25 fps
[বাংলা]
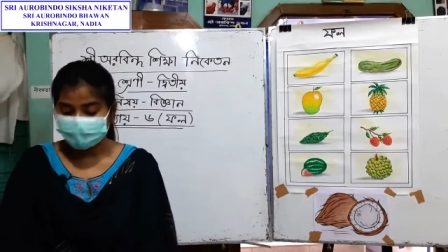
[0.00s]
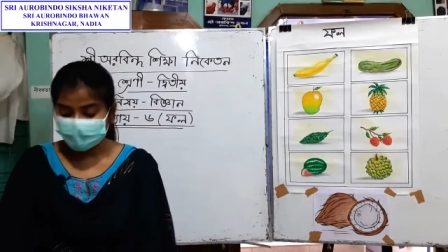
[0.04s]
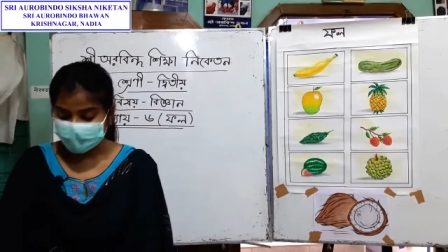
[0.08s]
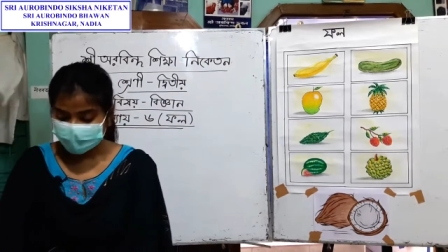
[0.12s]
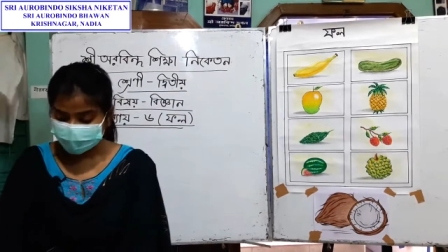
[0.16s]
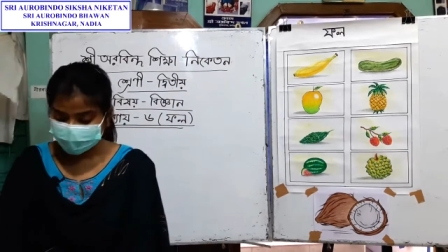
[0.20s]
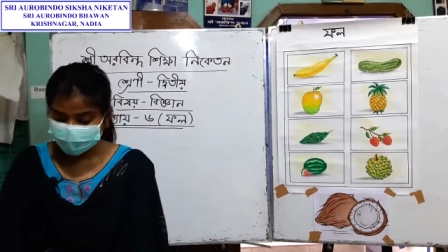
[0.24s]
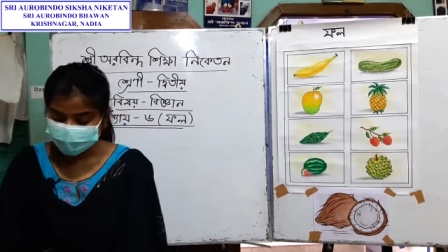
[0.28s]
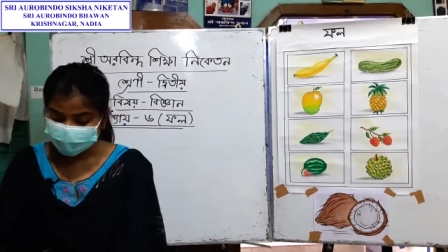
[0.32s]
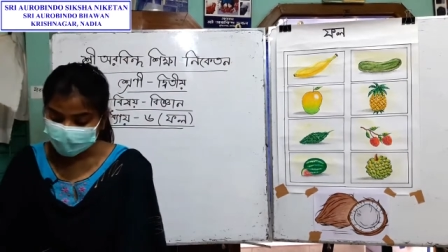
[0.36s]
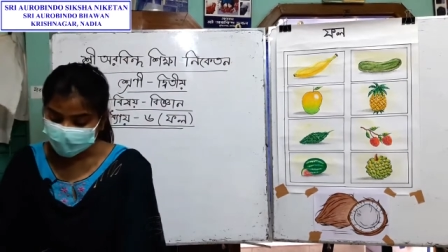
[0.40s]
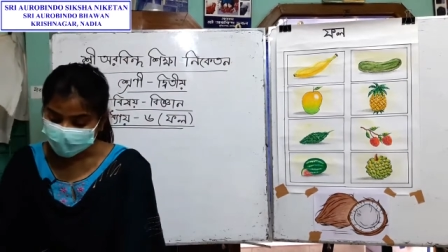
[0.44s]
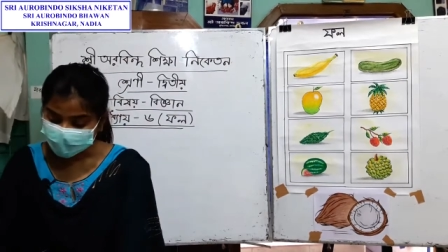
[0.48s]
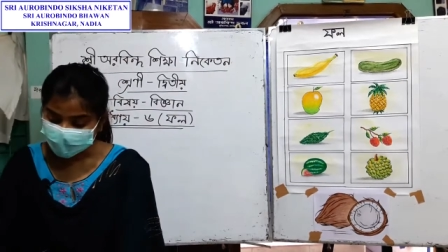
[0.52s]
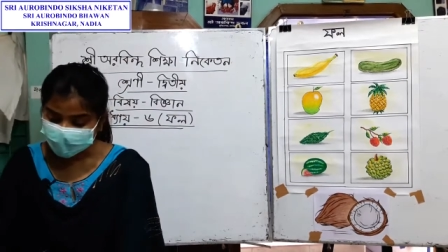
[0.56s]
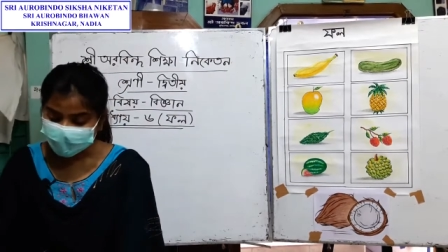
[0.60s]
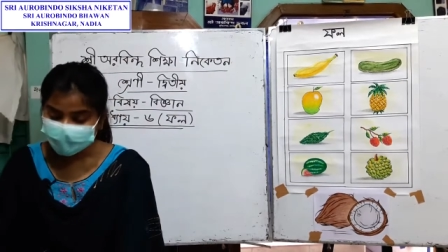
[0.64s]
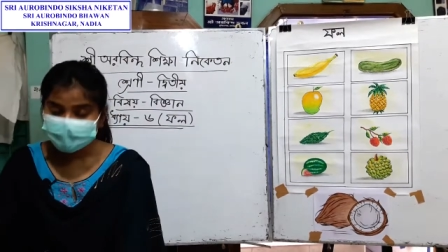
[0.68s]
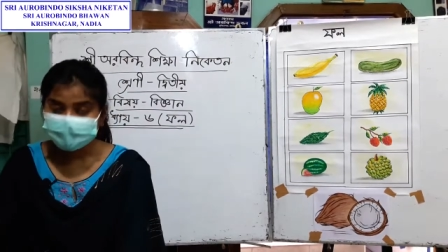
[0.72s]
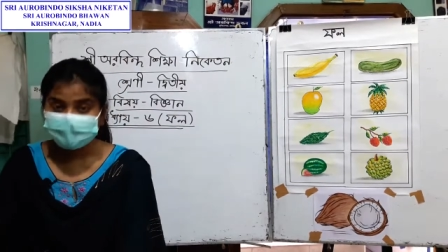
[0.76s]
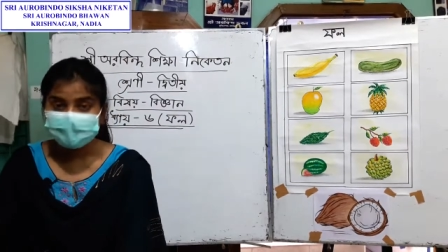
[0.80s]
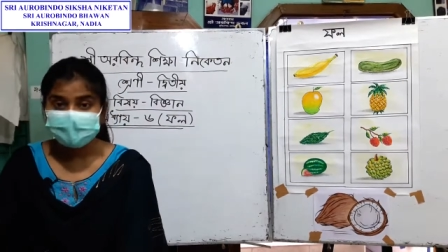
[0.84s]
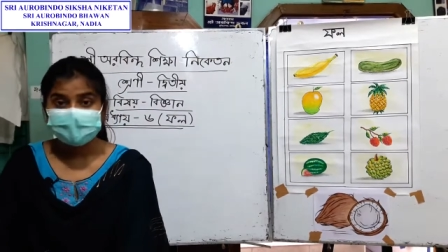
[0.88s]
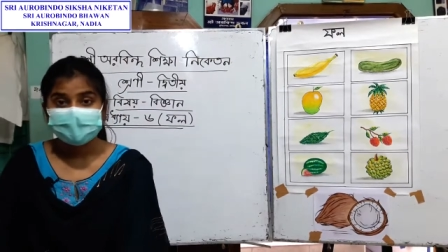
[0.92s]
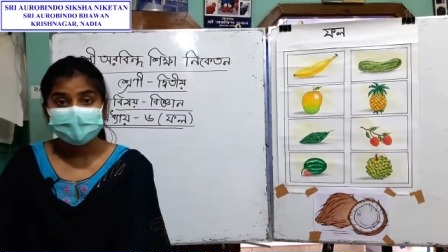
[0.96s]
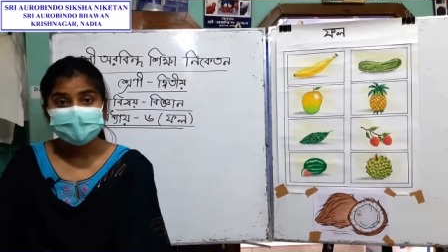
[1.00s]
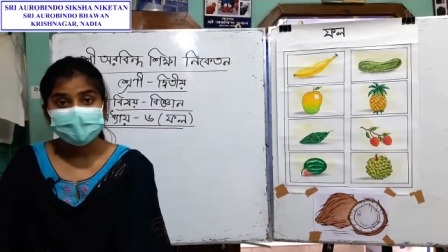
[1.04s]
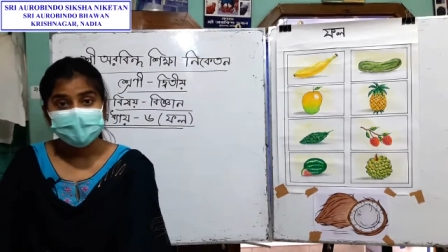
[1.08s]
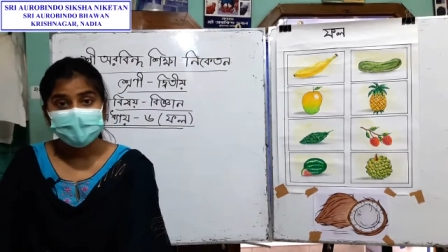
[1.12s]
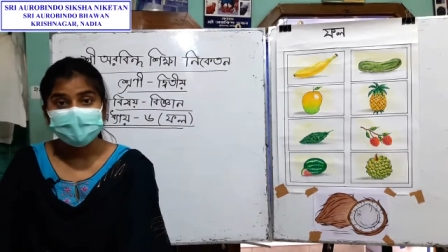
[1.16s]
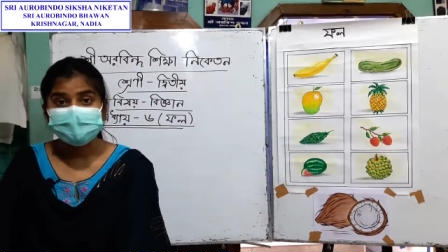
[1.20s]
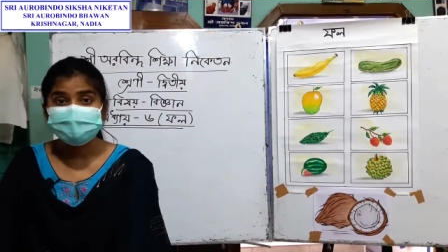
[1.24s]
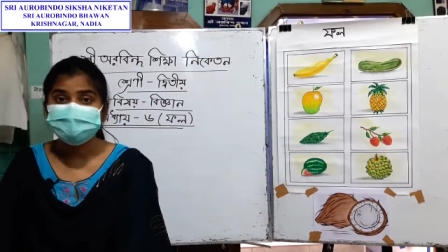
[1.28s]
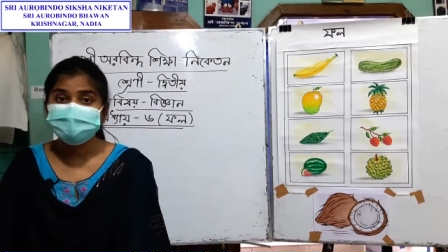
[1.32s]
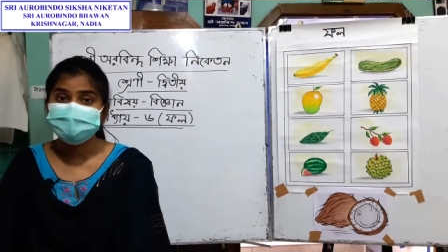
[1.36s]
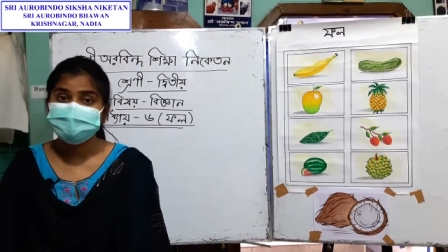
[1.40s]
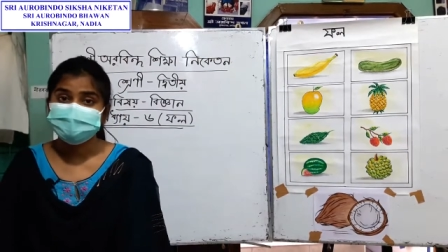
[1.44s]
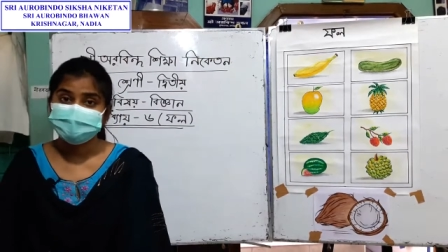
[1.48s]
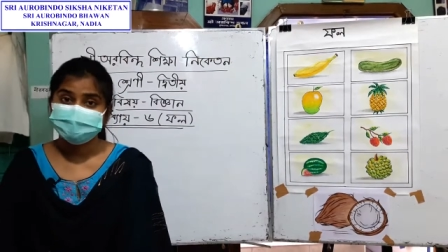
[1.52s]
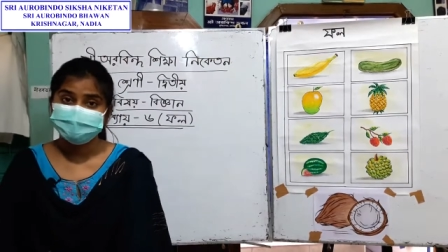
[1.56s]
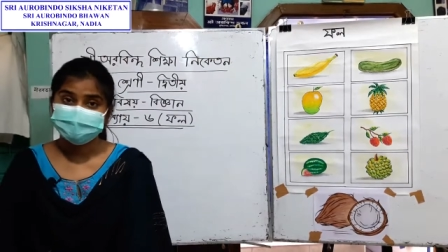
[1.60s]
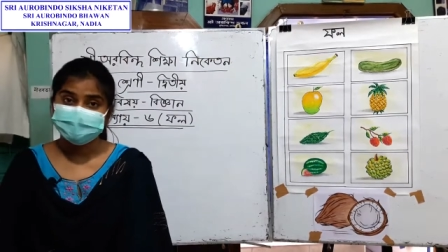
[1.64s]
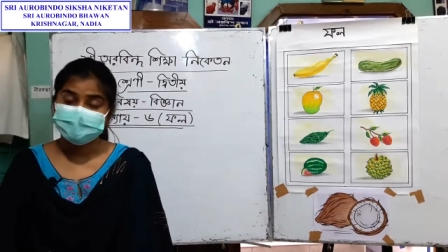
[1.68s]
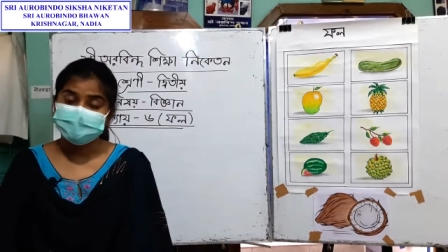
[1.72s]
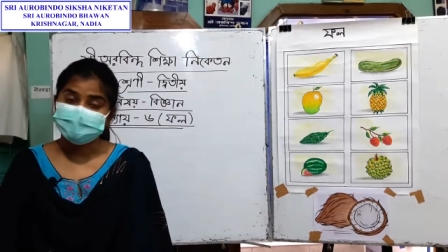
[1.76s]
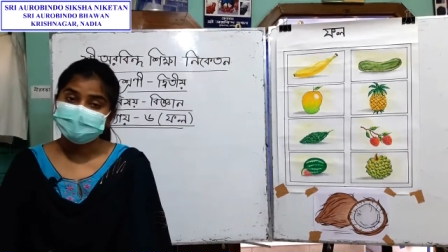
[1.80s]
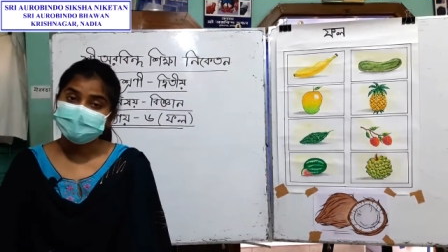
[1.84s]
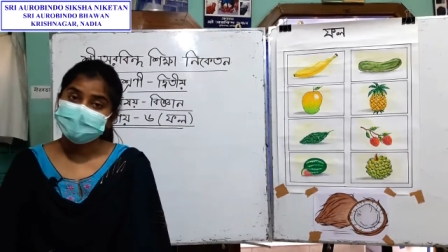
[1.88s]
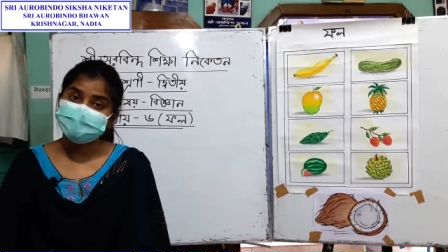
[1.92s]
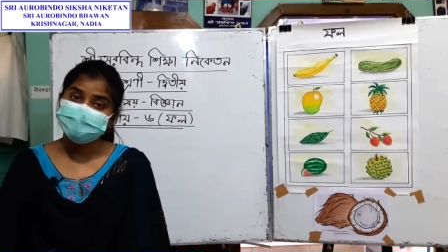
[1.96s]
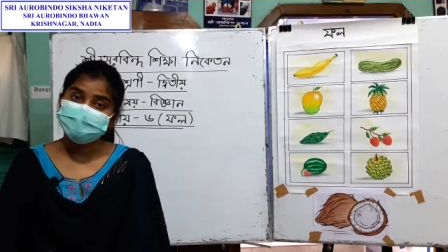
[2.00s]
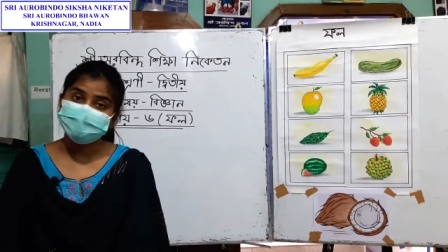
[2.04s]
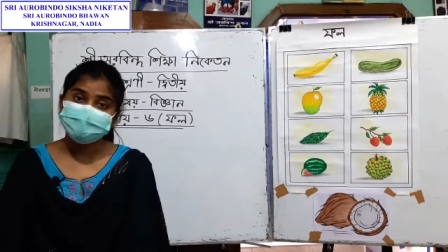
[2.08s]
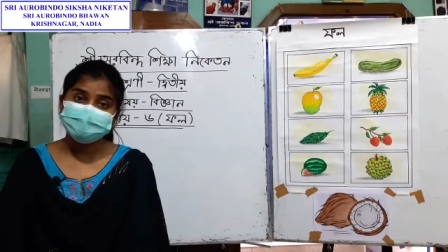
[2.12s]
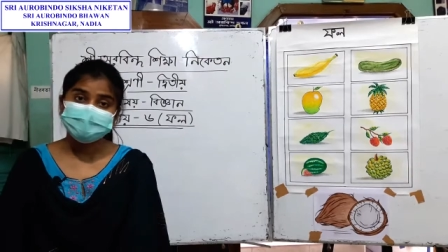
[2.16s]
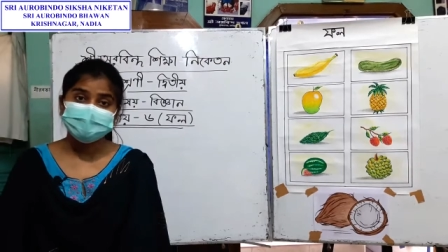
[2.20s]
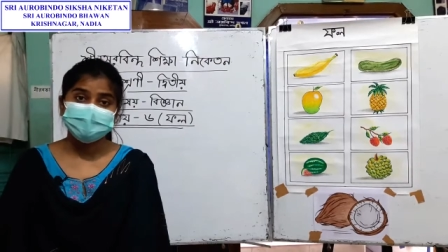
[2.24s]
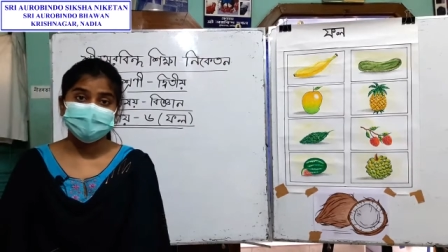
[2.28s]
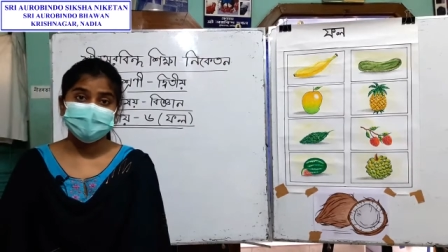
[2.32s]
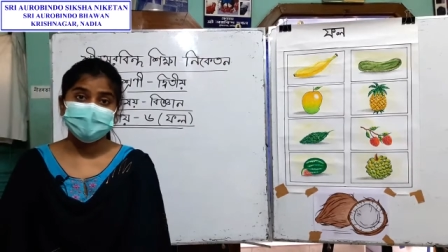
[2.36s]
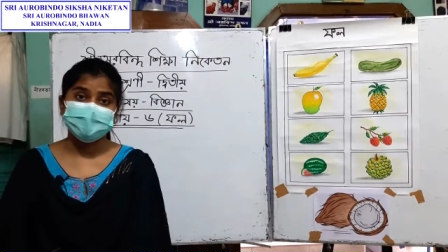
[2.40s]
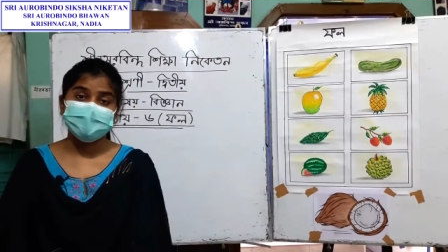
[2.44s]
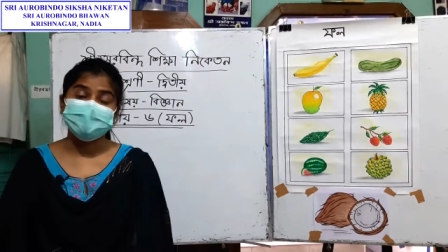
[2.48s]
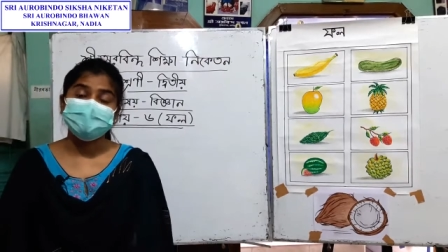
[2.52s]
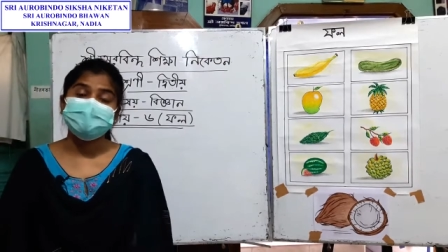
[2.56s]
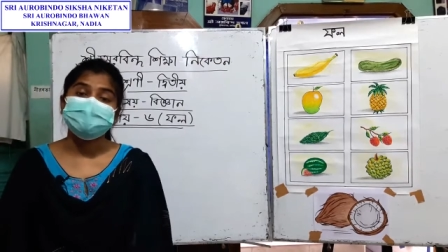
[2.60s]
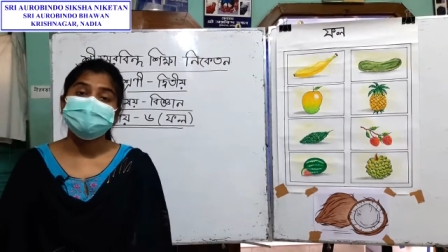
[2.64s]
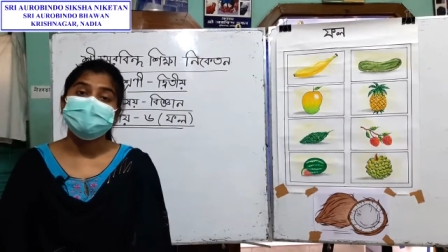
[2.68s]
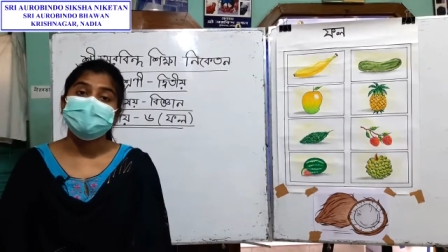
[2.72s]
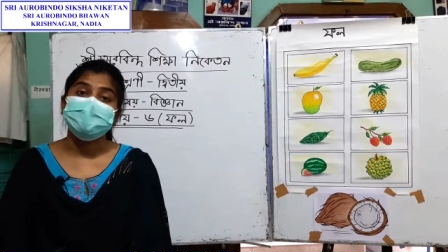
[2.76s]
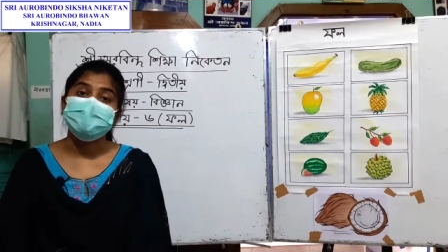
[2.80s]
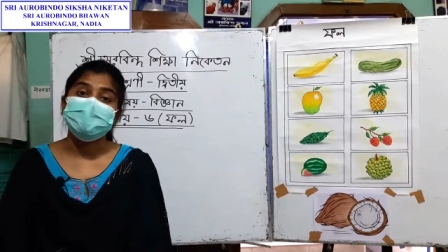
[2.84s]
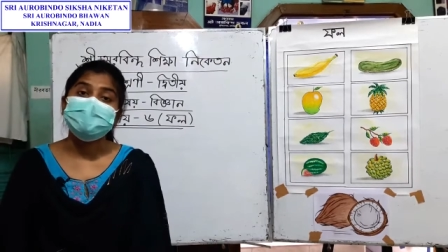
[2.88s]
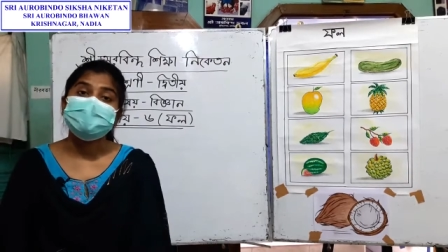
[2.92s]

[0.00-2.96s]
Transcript: এই ফলের কাজ হিসেবে আমরা বলতে পারি বা